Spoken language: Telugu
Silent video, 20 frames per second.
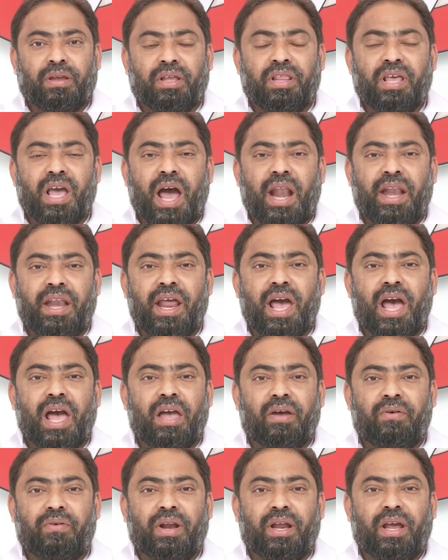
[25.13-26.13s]
ఇది
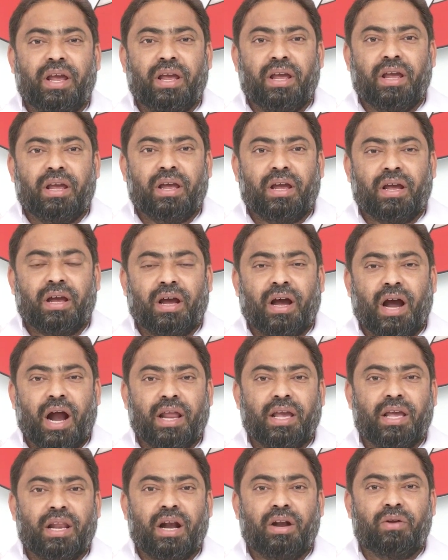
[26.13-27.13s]
అన్యాయం అని
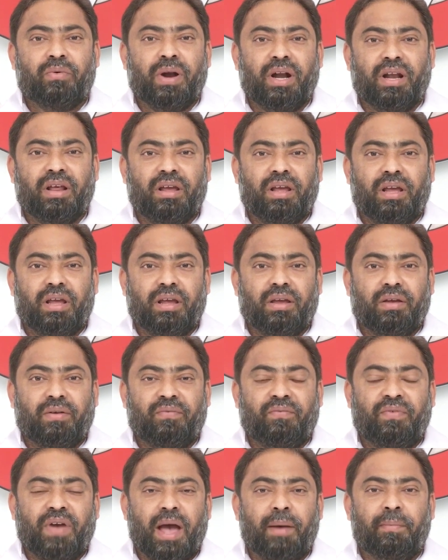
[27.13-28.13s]
అడిగినటువంటి
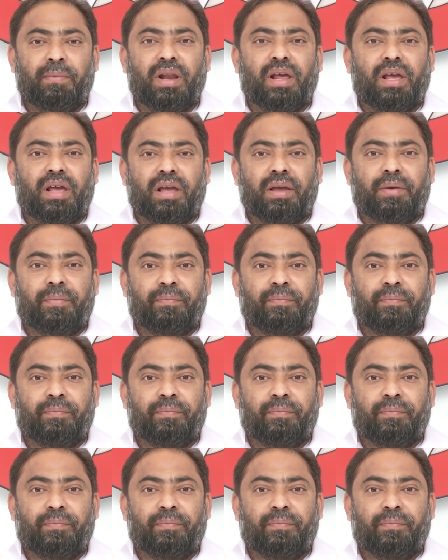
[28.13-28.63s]
ఫ్యామిలీ